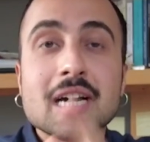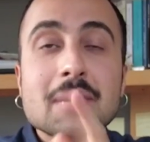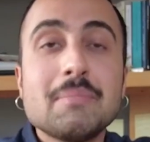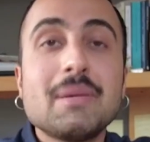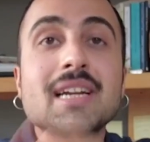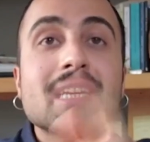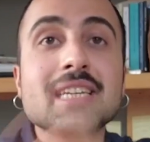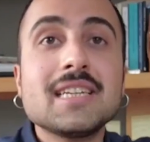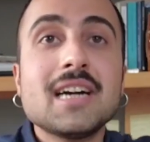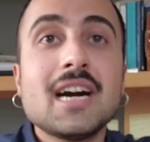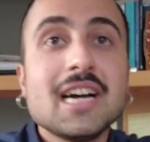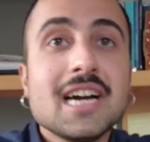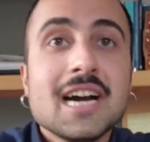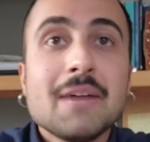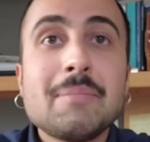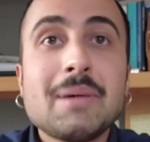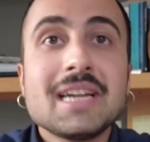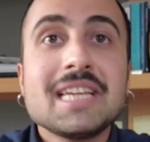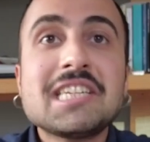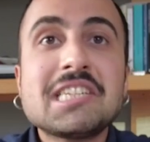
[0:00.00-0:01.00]
Parayı
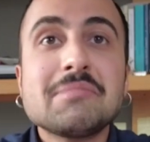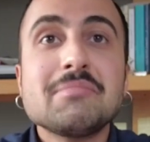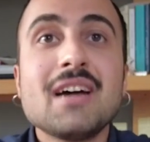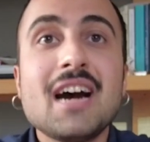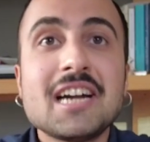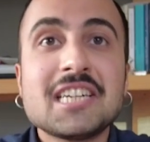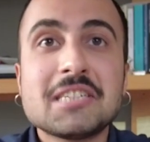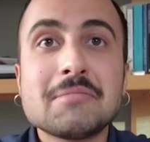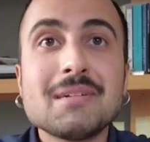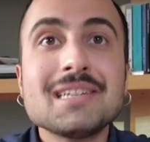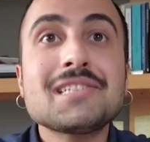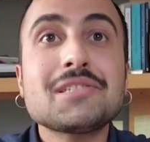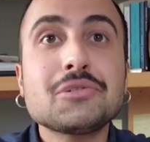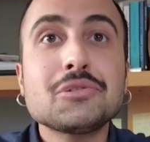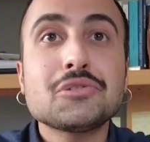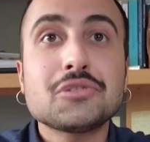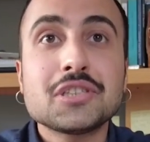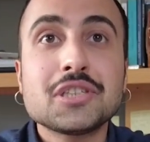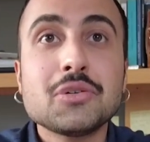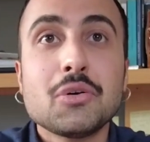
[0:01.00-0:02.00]
parayı şimdi harcamak
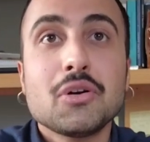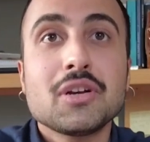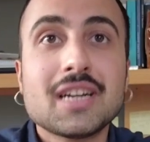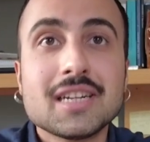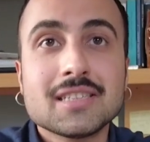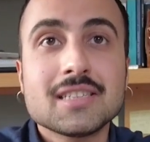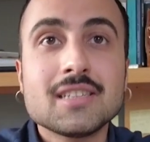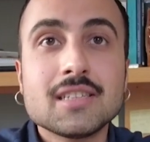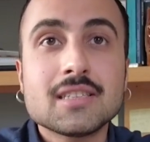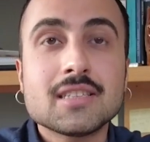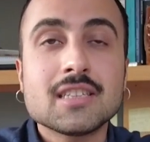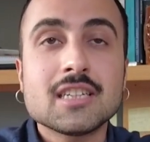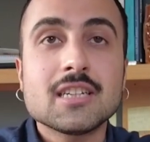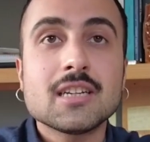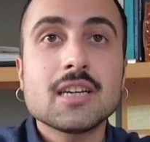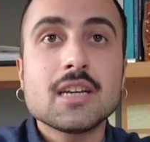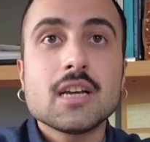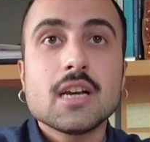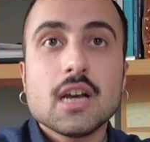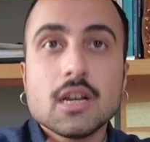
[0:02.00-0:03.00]
istiyorsun ki oy kazanasın.
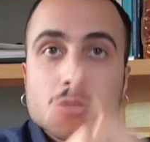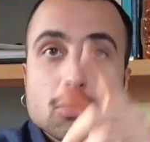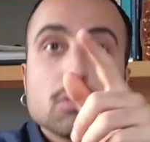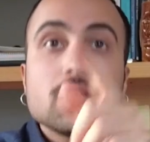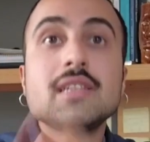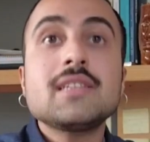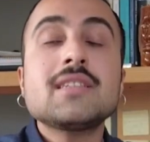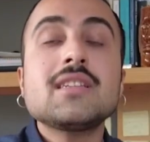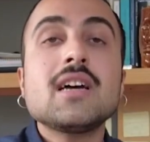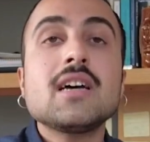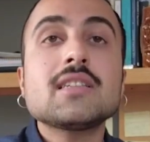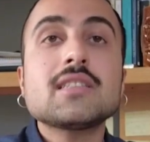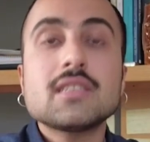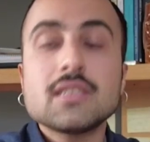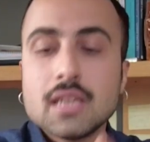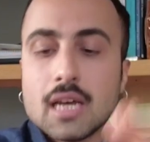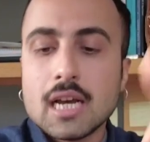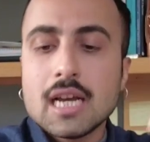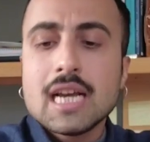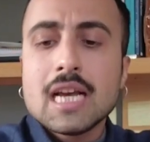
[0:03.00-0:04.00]
Evet. Dolayısıyla
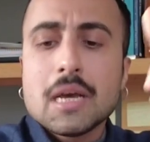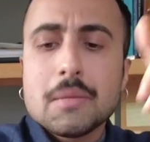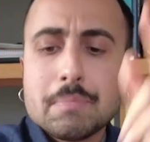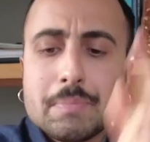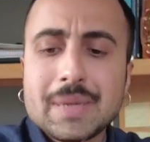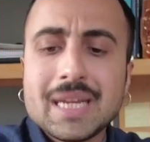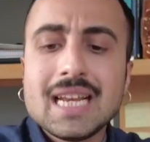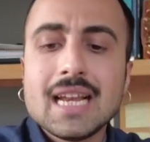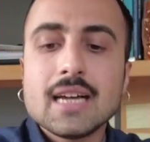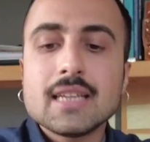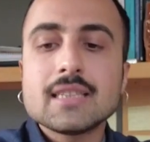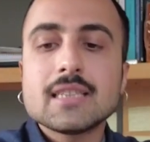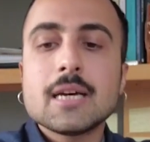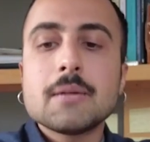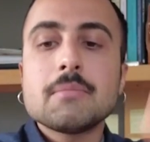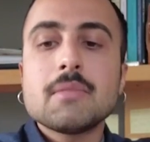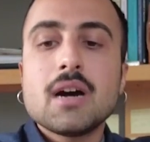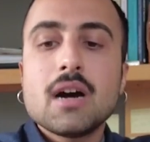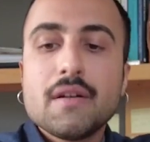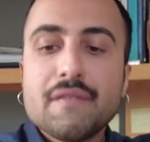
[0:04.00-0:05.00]
aslında
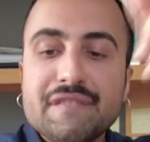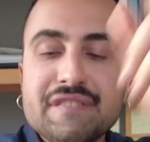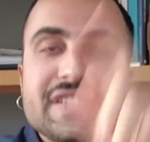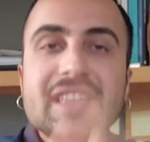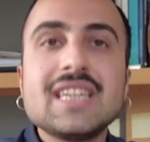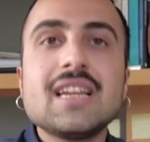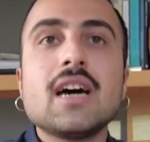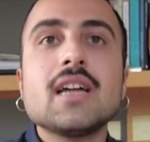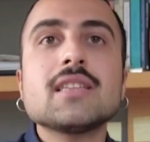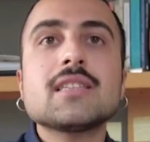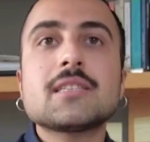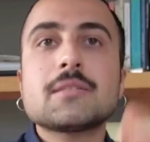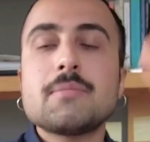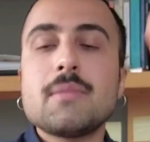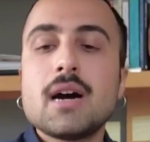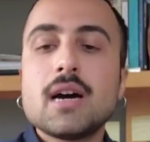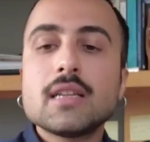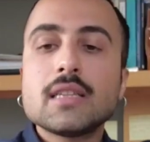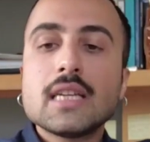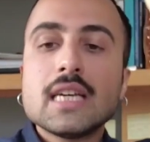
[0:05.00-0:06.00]
planlama,
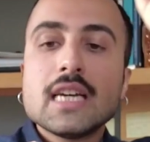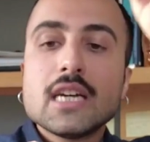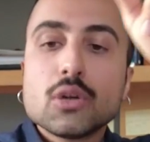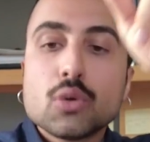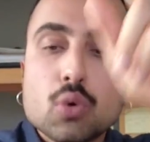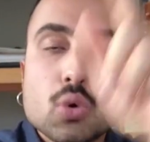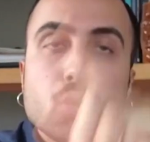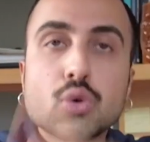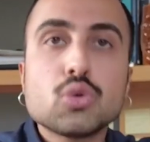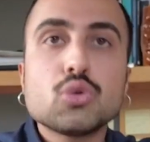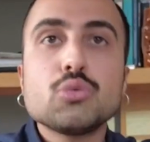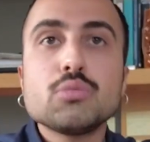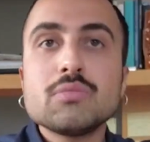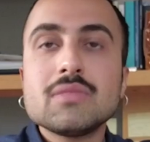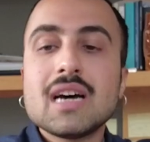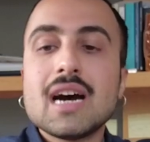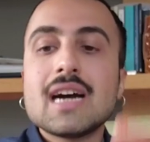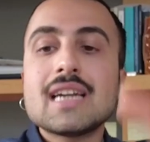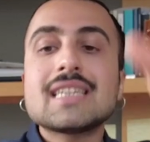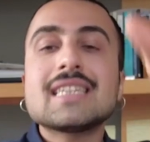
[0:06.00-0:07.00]
finansman,
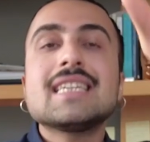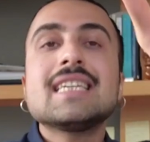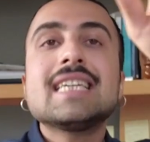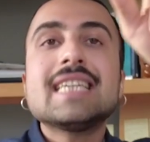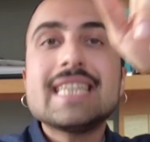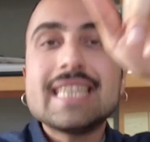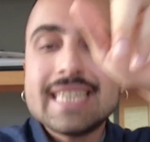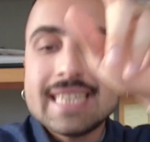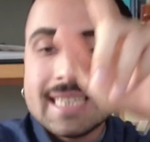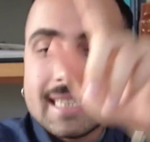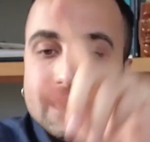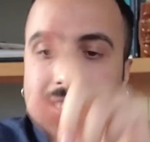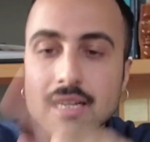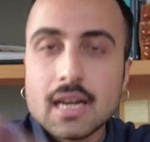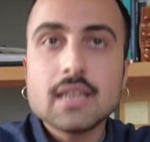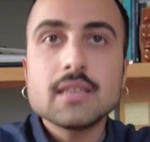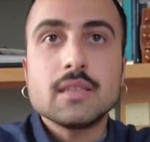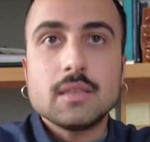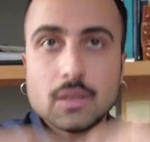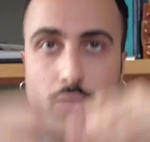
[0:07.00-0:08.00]
kurumlar,
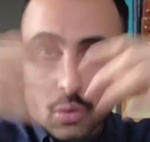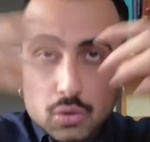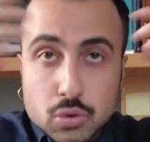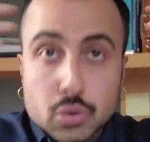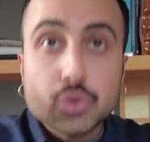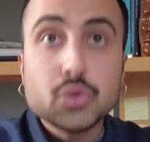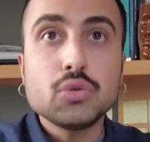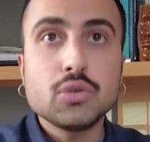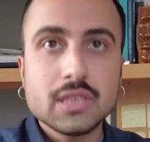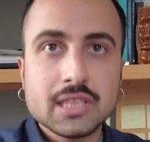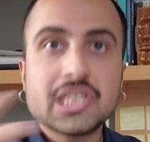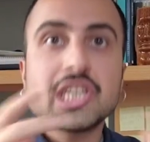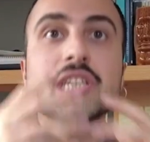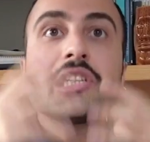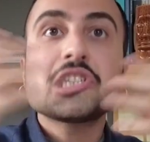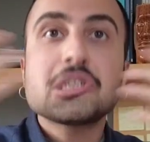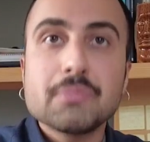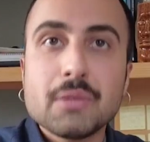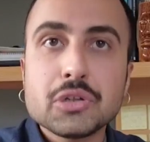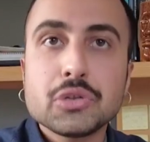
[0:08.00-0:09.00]
insan kü-
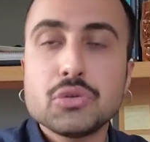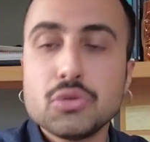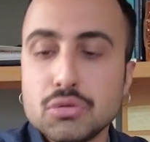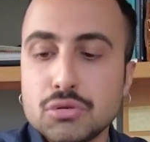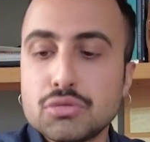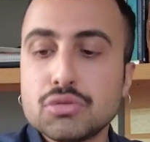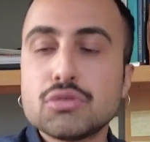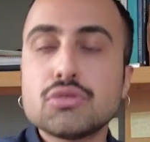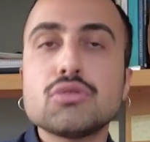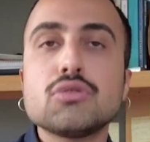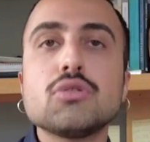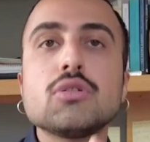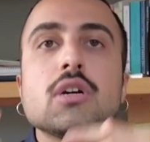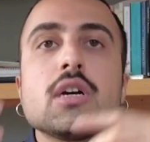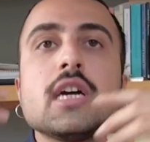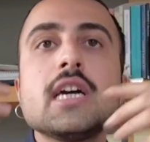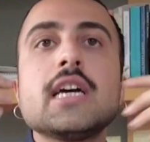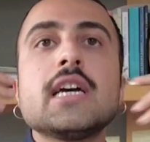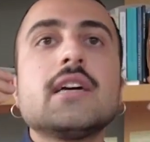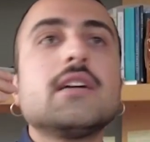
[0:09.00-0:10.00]
çalışma kültürü,
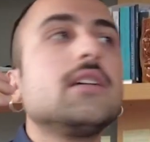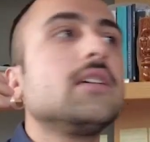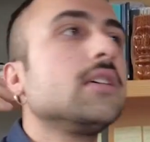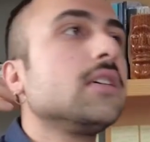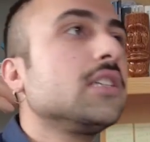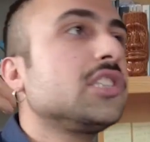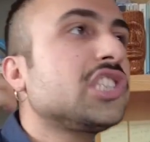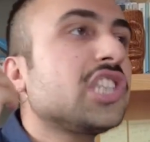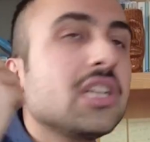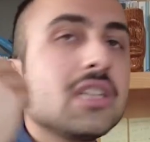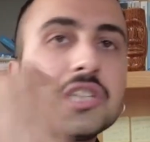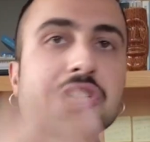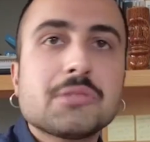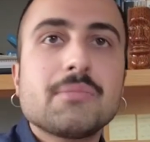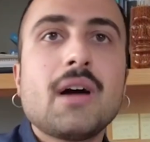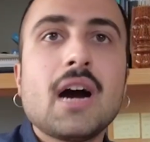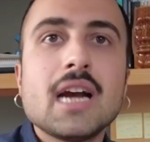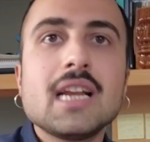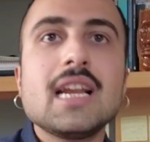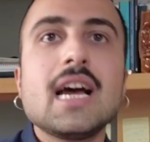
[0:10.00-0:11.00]
e,
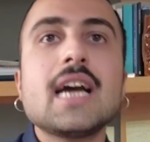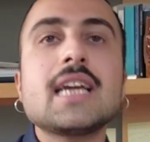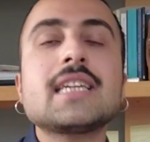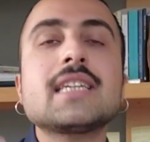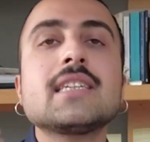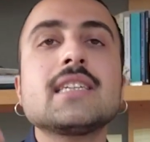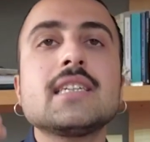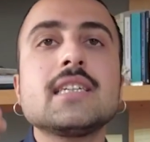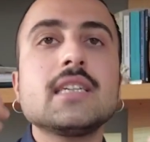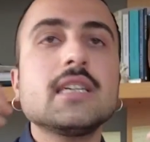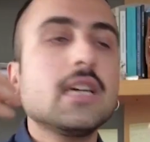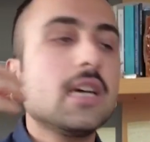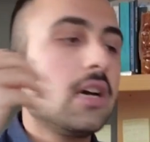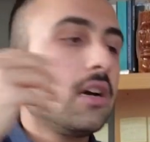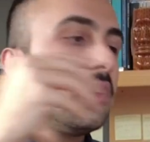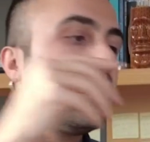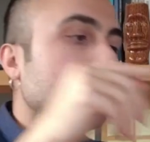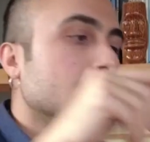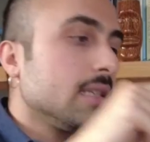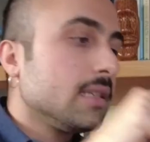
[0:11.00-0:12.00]
çalışma ahlaki,
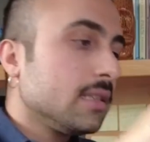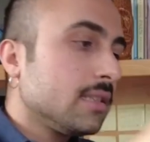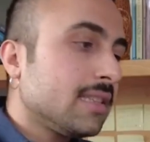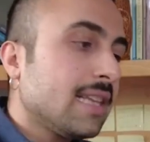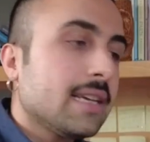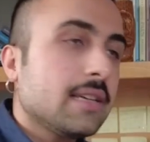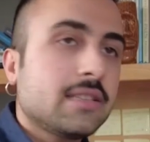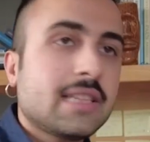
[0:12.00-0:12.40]
te-